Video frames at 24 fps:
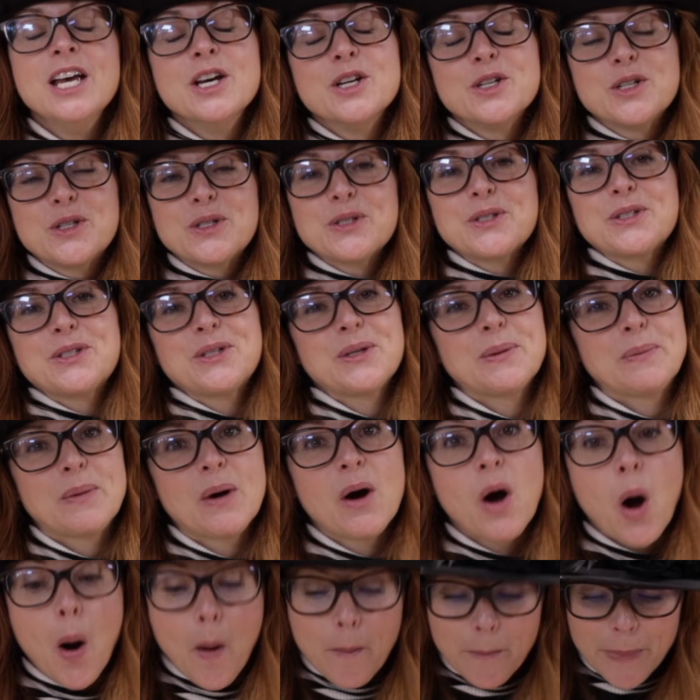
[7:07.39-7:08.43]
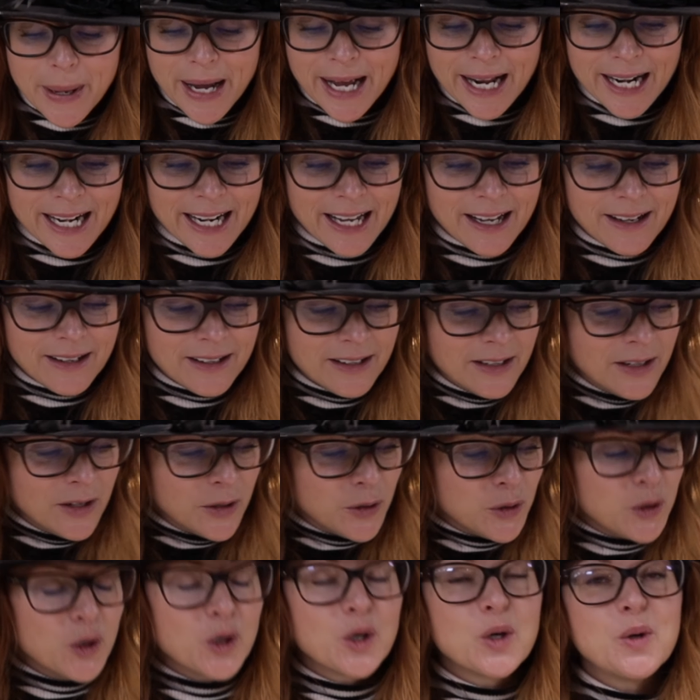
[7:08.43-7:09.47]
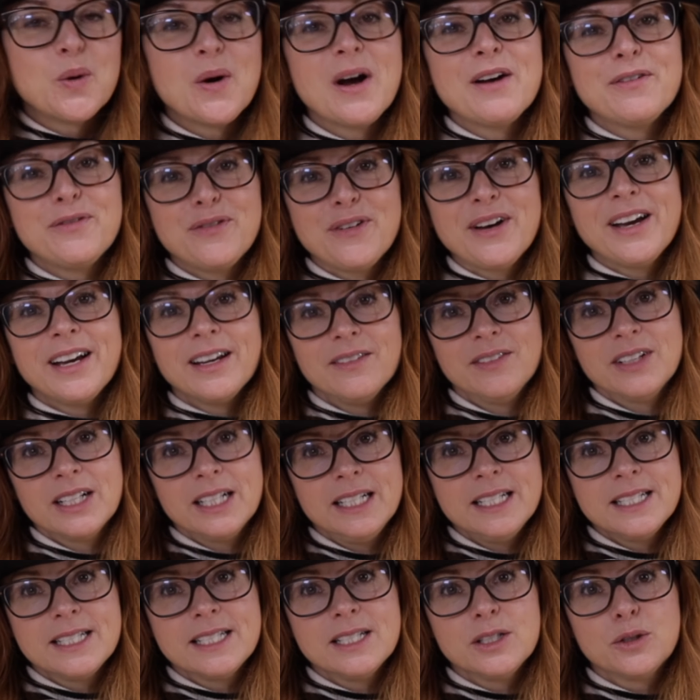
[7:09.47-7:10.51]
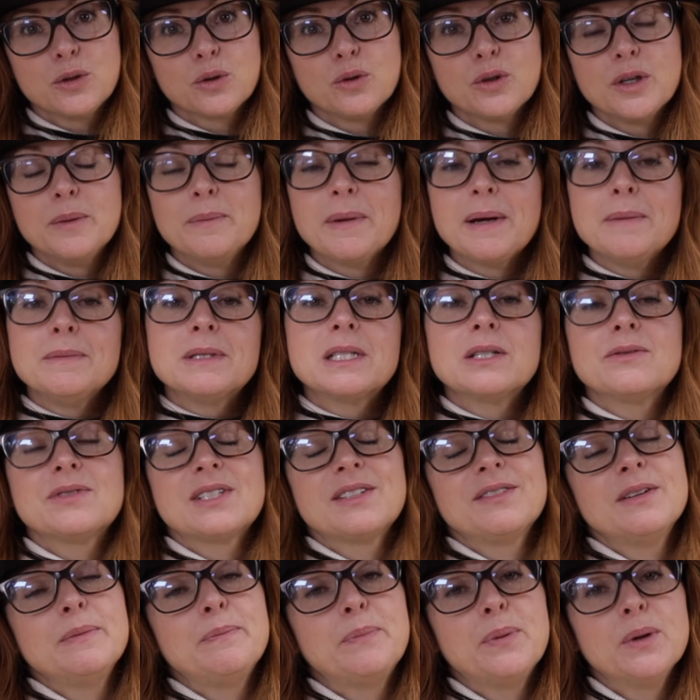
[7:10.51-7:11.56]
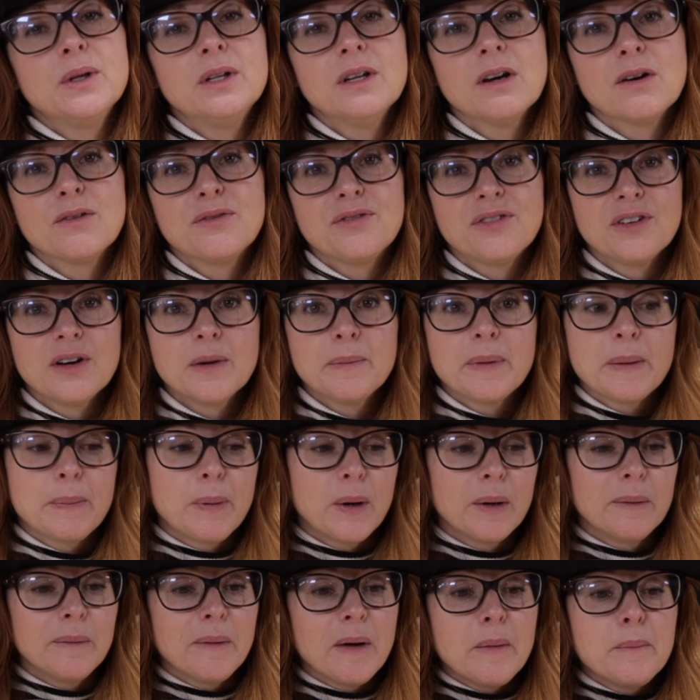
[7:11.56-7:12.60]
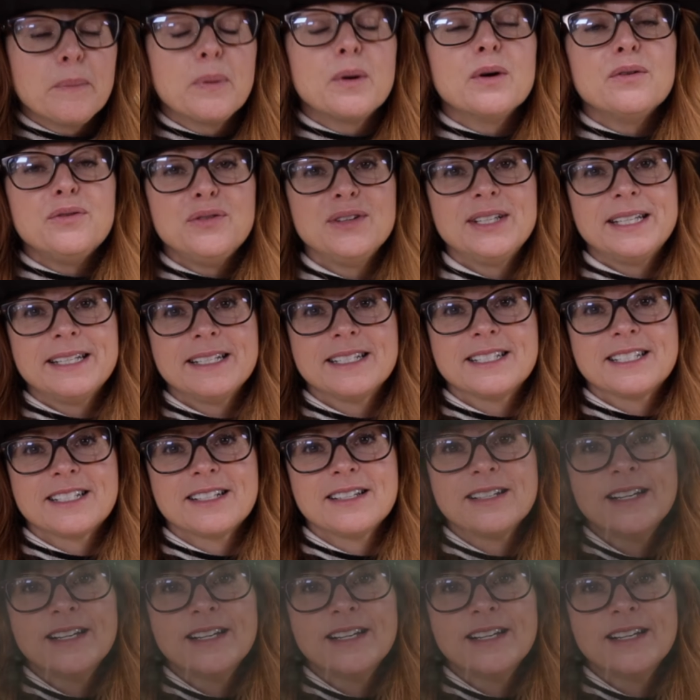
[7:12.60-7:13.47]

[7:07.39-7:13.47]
Justement, en parlant de quoi faire avec les citrouilles, même si vous n'avez pas d'enfants, ben, premièrement, profitez-en.